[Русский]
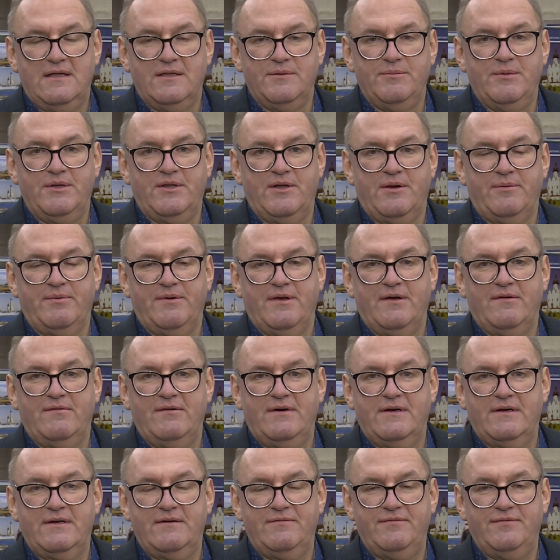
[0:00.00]
Дмитрий
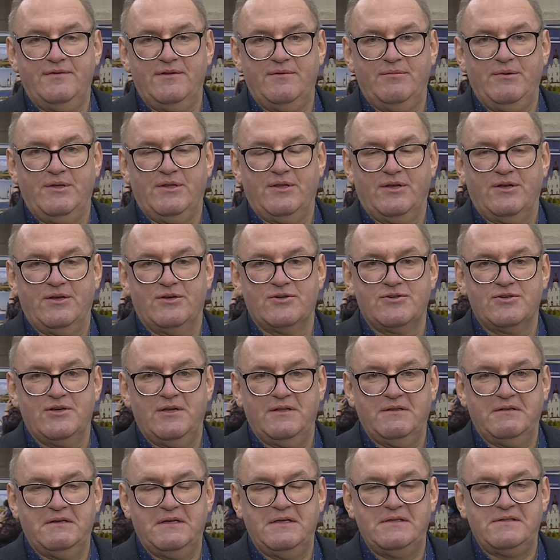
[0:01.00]
Пиаваров, Дмитрий
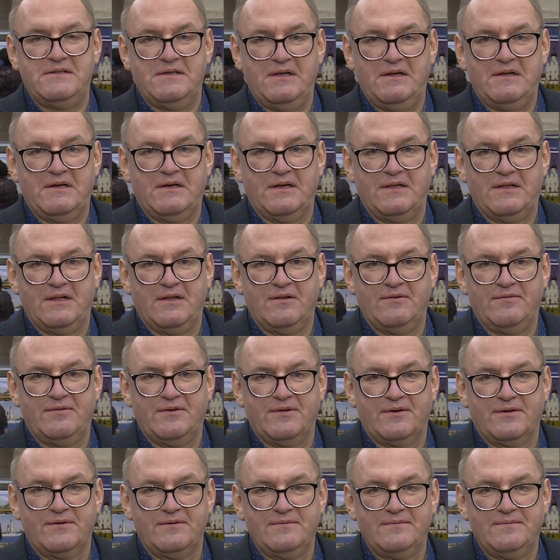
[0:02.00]
Рженко, телеканал
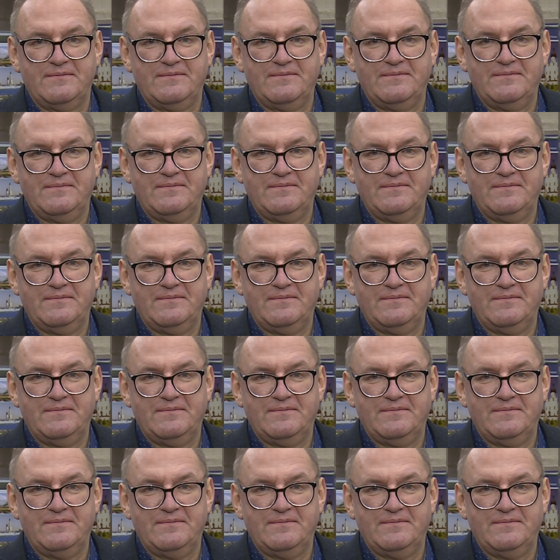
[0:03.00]
«Эфир».